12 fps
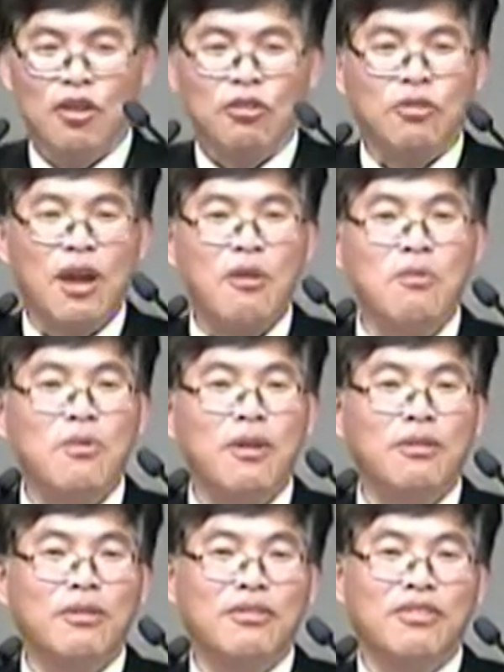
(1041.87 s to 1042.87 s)
저는 한국에
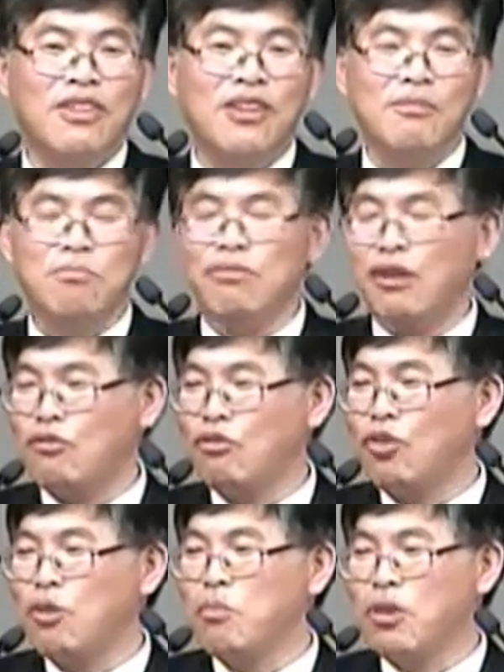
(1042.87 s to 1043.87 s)
와서 제일 문화
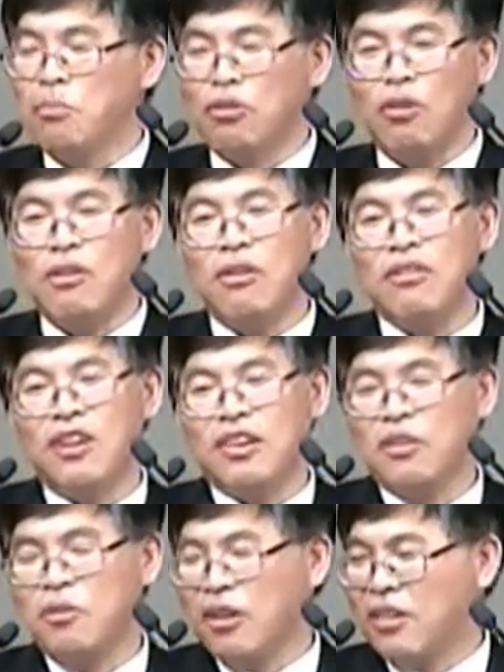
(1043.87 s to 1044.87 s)
충격이 뭐냐면 설거지
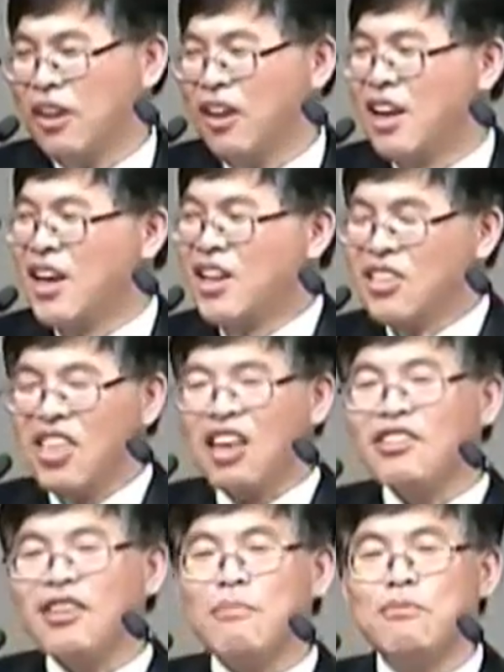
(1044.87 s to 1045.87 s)
같은 거 할 때
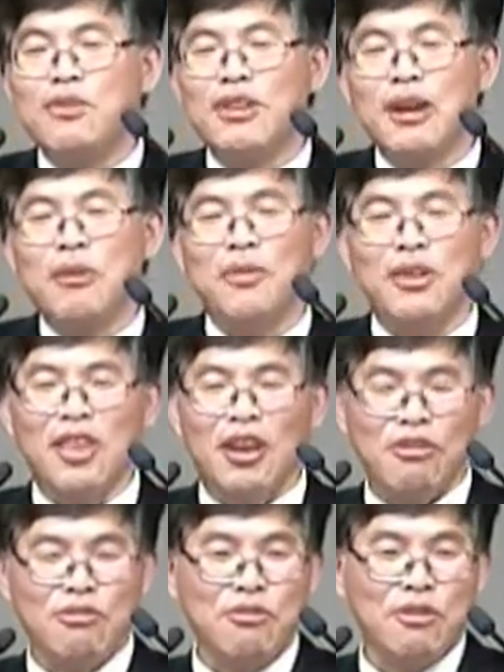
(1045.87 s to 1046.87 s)
따뜻한 물이 나오는 게
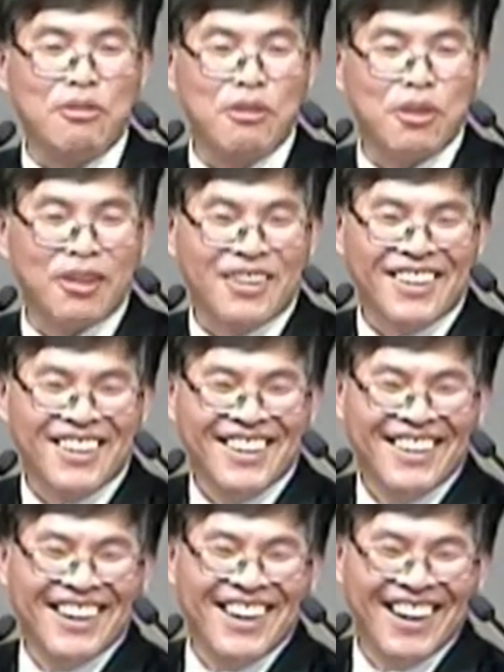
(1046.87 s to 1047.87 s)
되게 충격적이었어요.